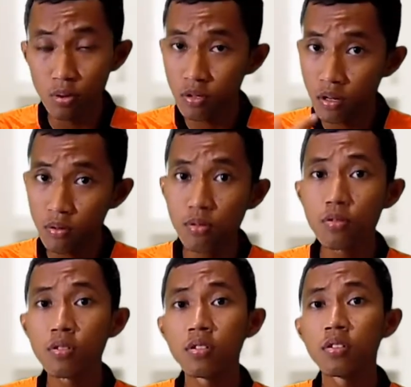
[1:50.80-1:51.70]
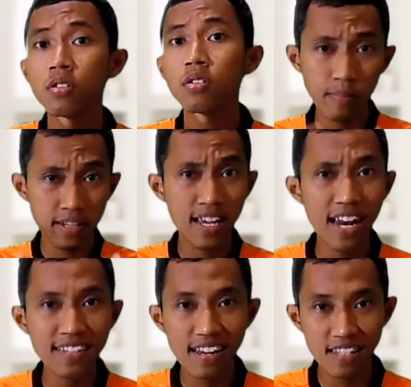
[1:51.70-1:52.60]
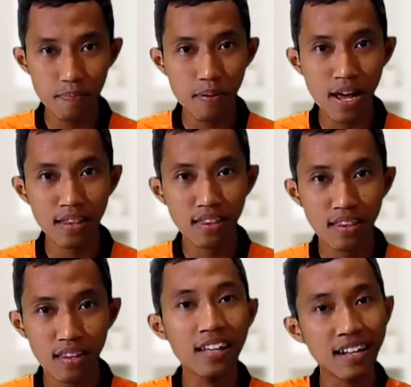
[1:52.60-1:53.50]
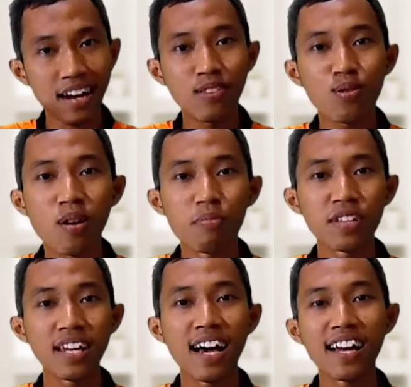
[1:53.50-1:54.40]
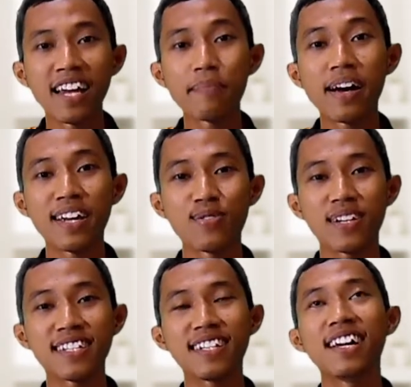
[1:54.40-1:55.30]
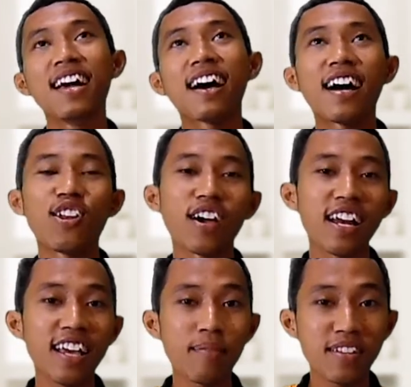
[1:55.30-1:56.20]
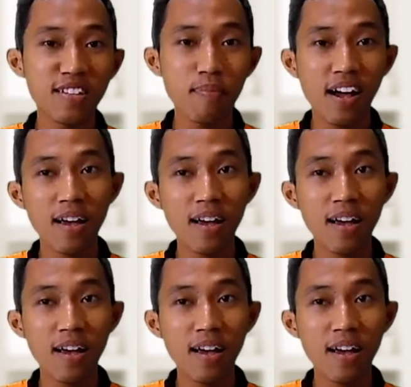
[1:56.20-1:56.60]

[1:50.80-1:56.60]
gitu terus dan berjalan sangat cepat. Ya tergantung komputer yang kalian pakai juga sih. Kalau kalian masih